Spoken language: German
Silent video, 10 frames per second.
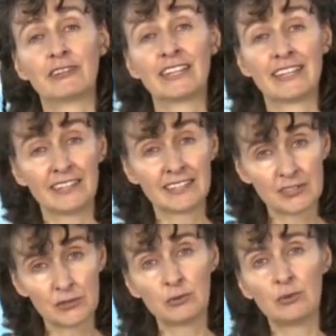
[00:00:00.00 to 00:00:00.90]
Wenn
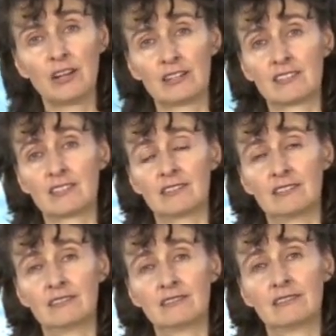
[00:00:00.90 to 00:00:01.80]
ich zulasse,
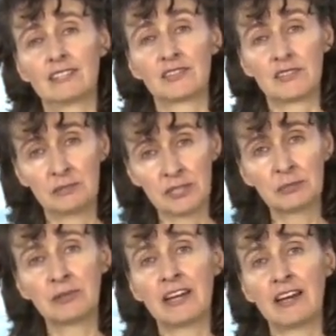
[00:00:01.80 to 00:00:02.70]
dass sie
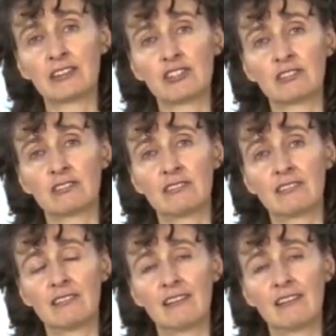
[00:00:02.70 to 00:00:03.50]
mich beherrschen,